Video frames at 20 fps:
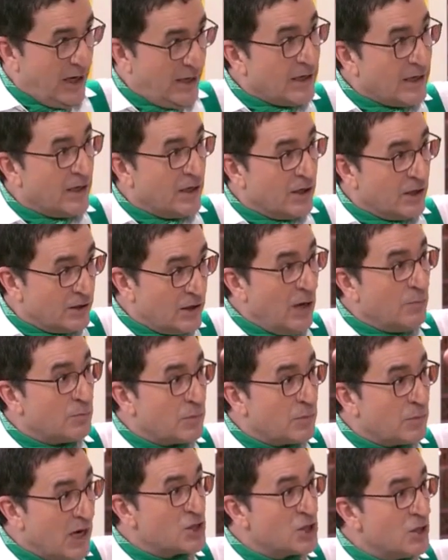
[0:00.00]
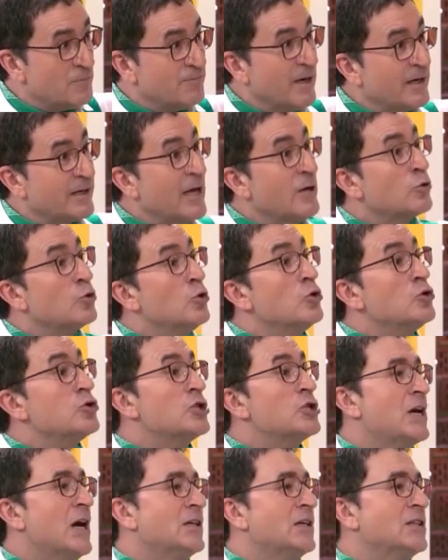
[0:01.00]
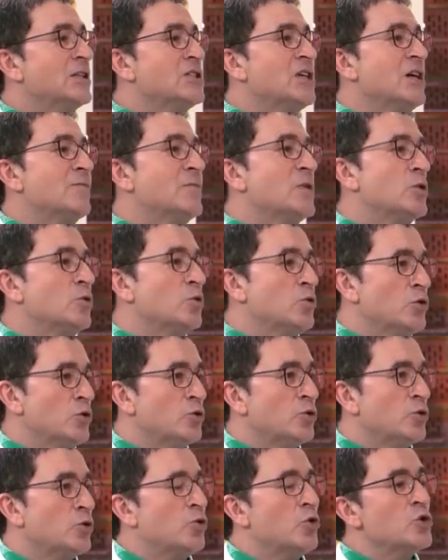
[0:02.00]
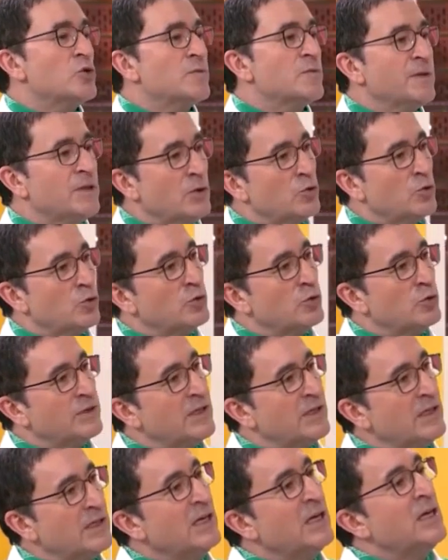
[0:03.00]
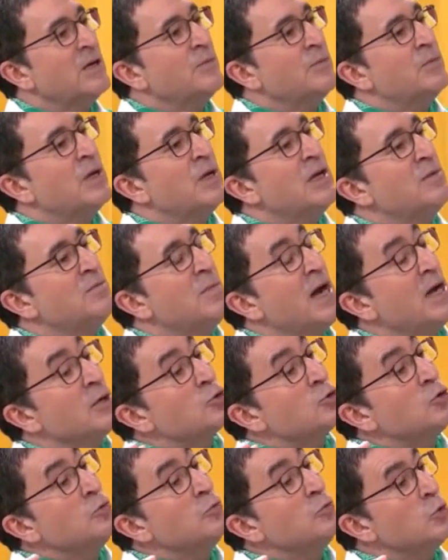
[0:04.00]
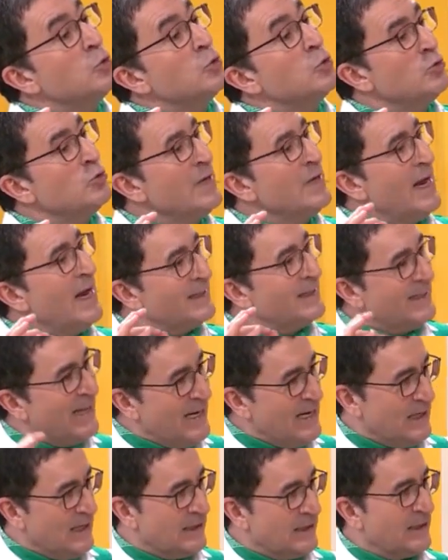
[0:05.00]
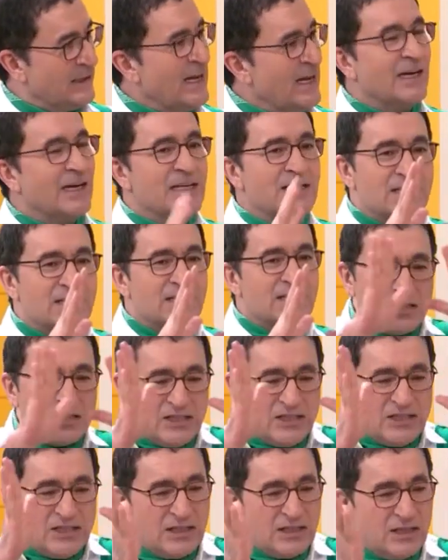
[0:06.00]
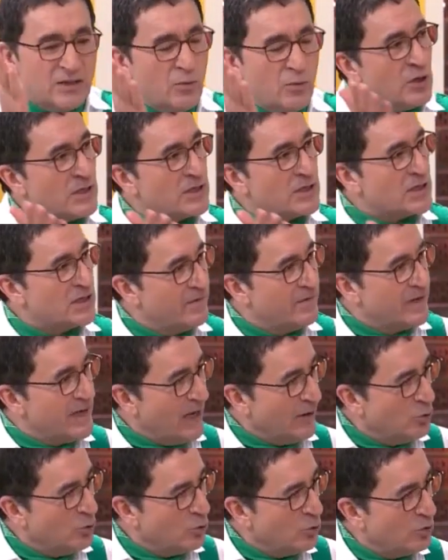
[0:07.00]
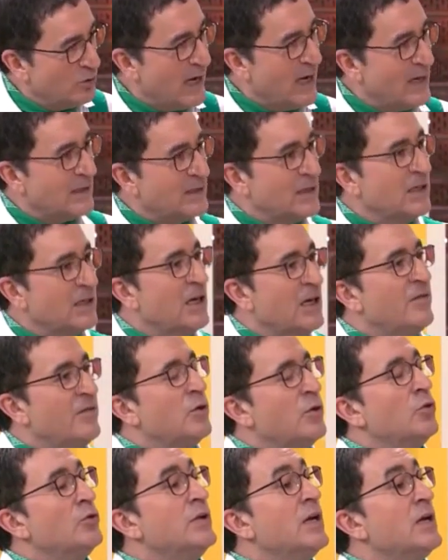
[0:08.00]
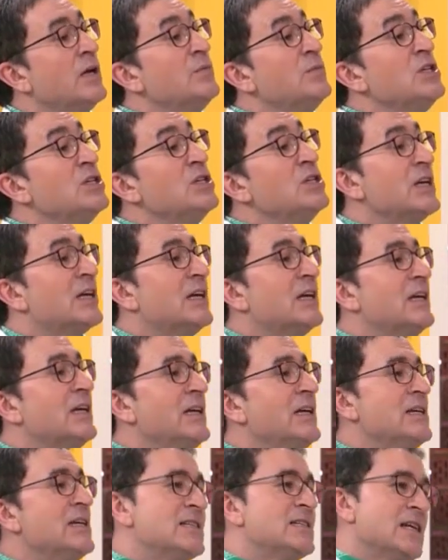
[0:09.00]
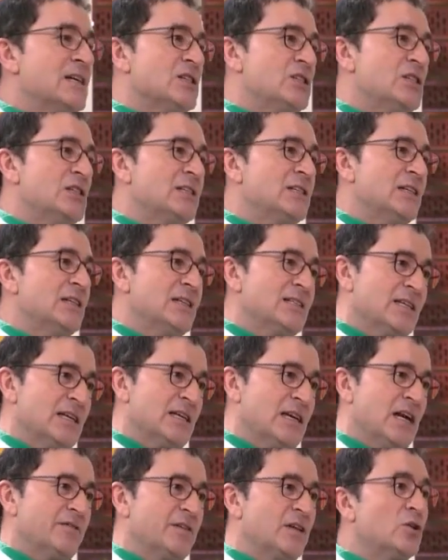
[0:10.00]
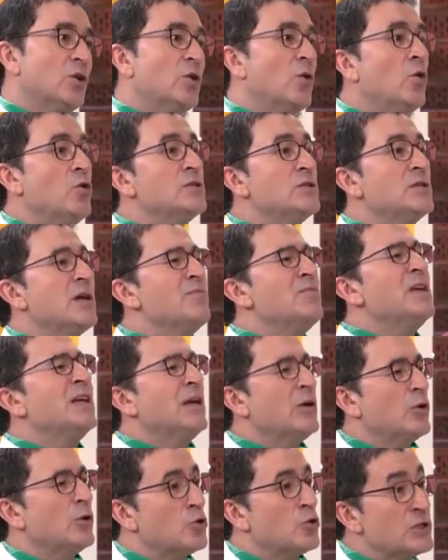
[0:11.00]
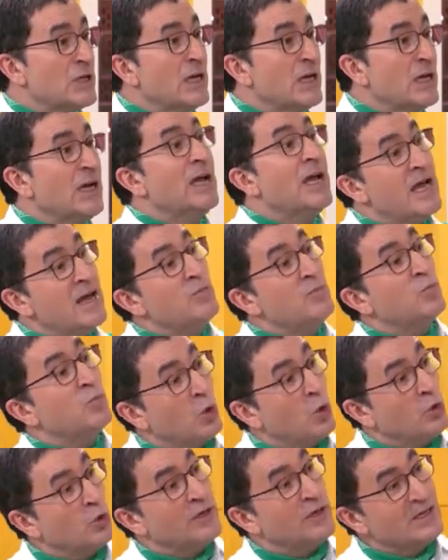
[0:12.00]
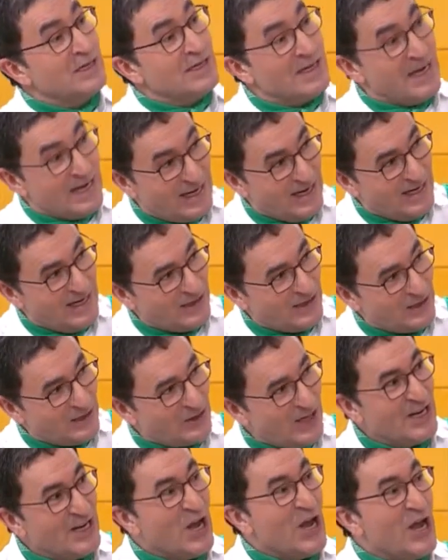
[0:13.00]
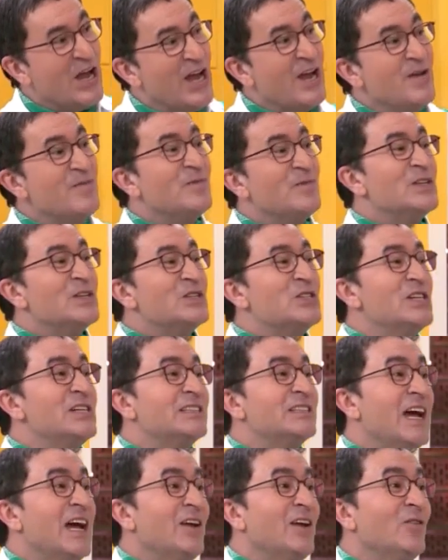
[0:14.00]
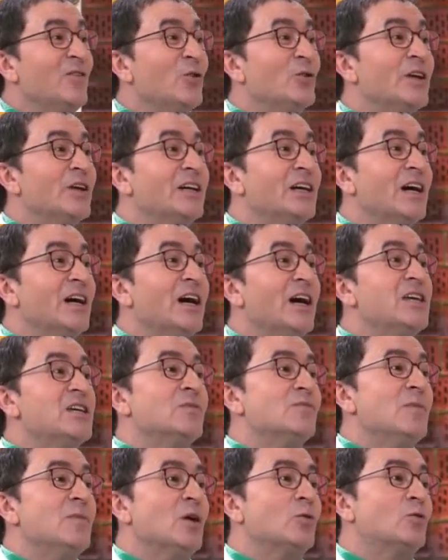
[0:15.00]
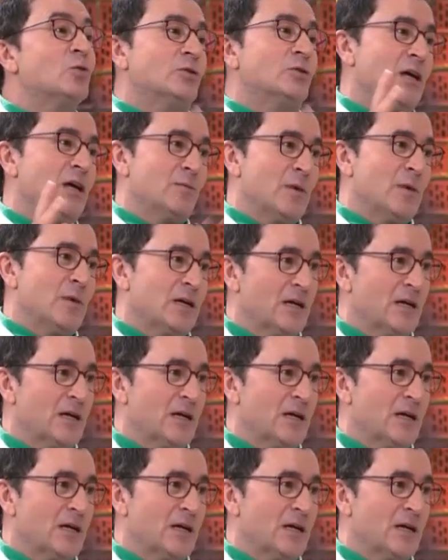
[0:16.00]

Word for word: hani tam kaş yaparken göz çıkartacak bir üründür. Kozmetik ürünleri e, masum ürünler değildir. Yani insanın cildini böyle sıvıyan ürünlerdir ve onlar bir şekilde insan cildine zarar verir. O yüzden bir an önce hem onların lekelerinden hem de ciltten onları ayırmak, kurtarmak